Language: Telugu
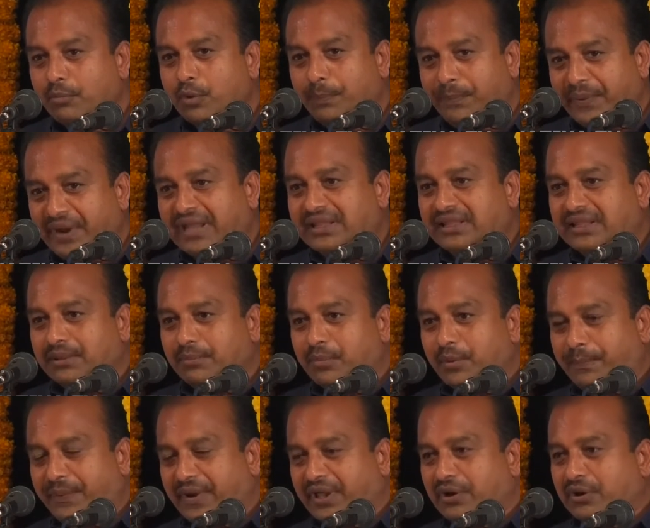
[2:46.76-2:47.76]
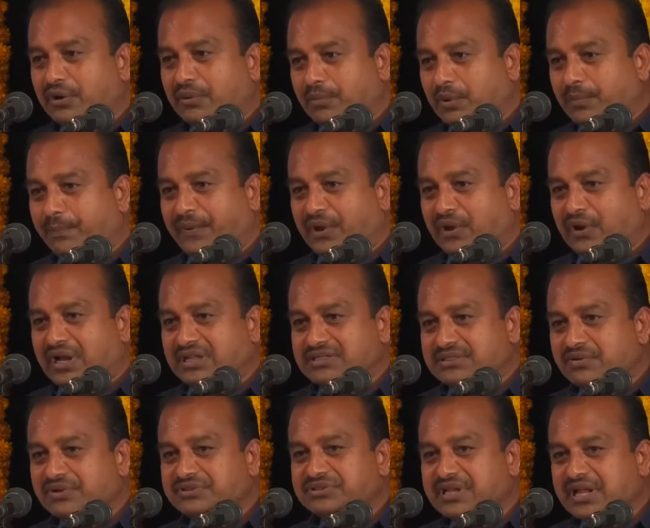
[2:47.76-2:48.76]
ముప్పై ఎనిమిది ముప్పై రెండు ముప్పై ఒక్క
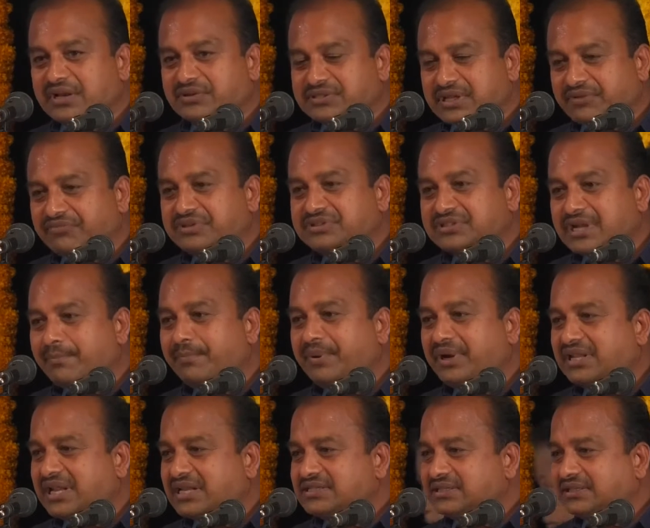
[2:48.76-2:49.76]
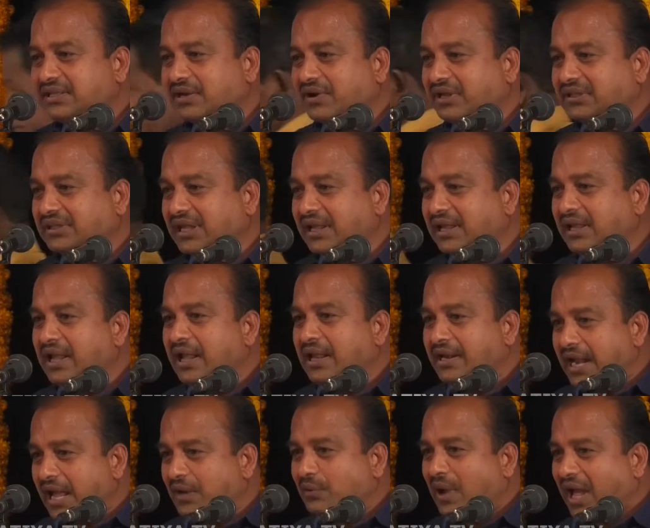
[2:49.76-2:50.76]
సంవత్సరాలు సర్వీస్ కంప్లీట్ చేసిన తర్వాత
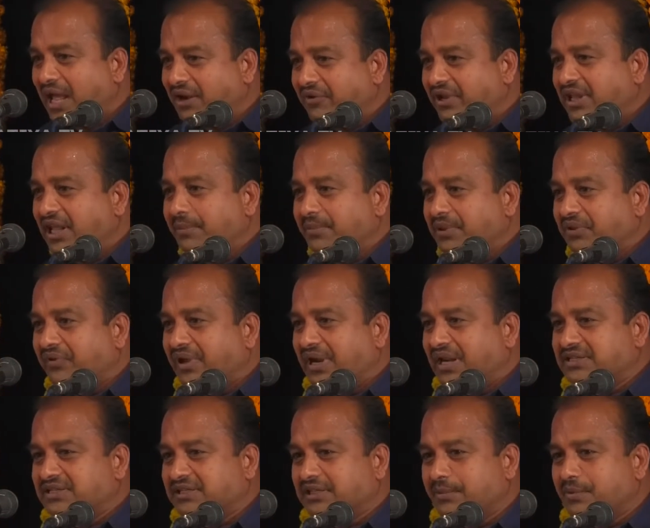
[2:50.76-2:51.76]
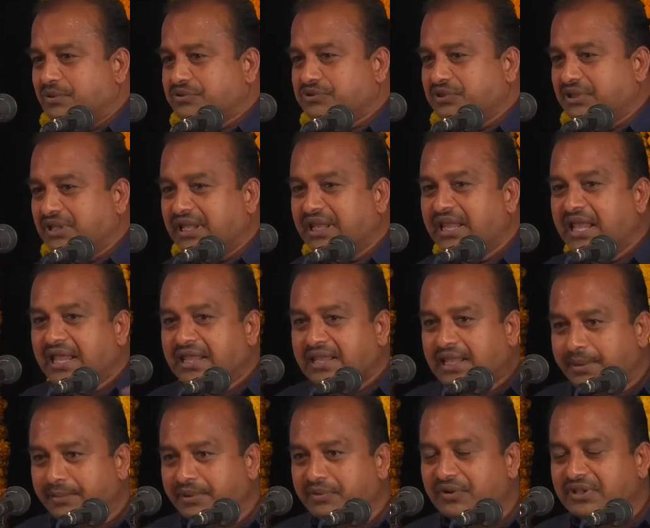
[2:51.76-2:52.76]
నాకు అరవై ఎనిమిది వేల జీతం వస్తుంది
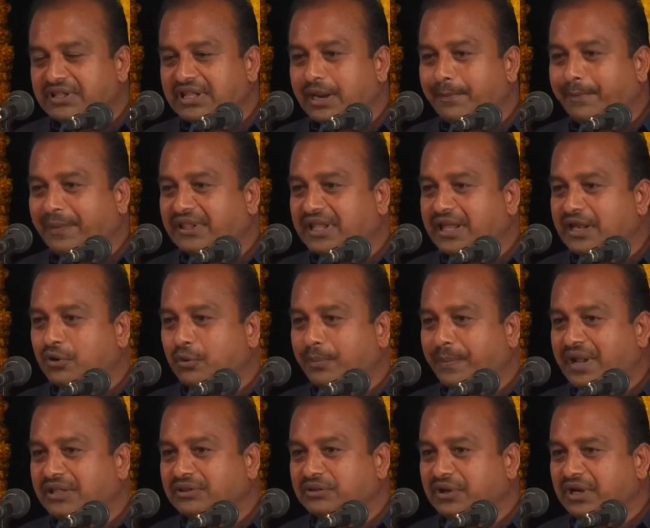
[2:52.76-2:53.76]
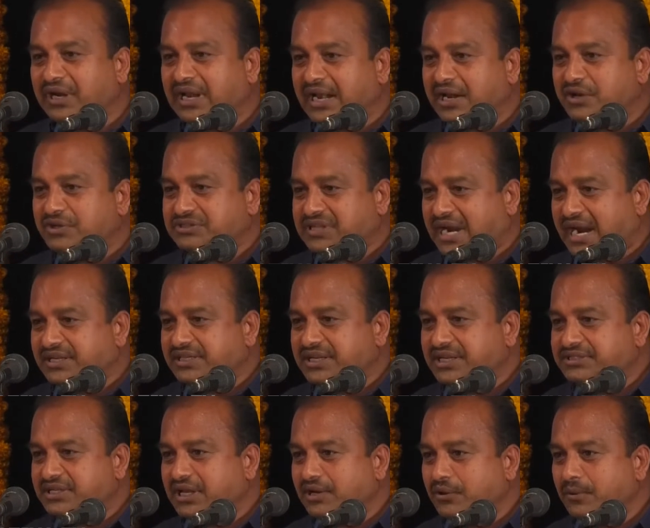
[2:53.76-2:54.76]
ఎనిమిది వందల పదిహేను రూపాయలతో నేను స్టార్ట్
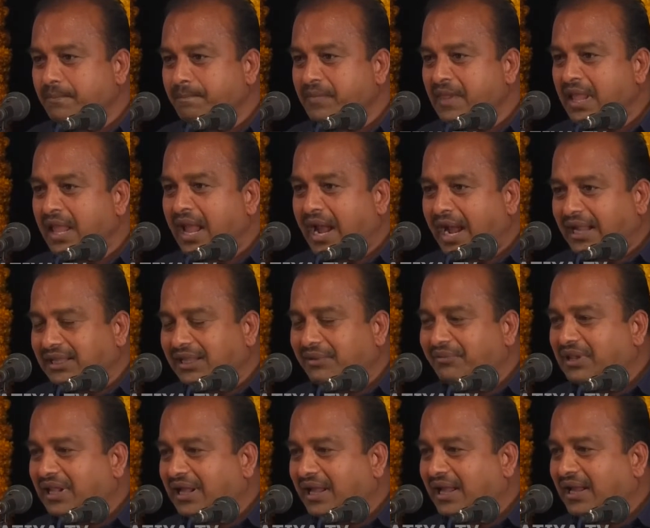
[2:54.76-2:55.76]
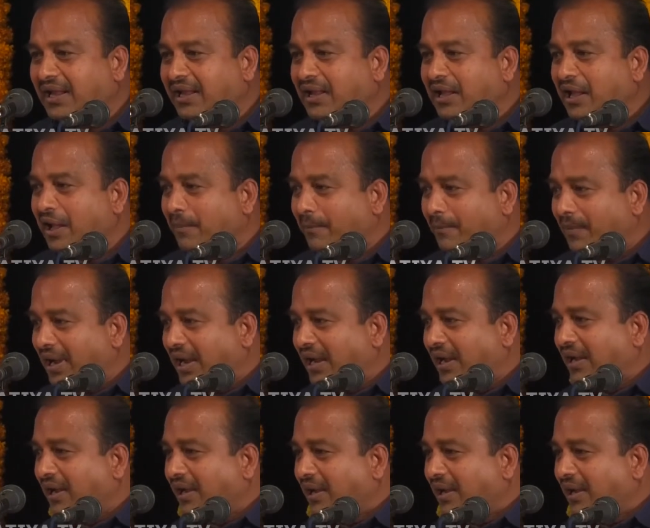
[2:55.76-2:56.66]
చేశాను అదేవిధంగా మా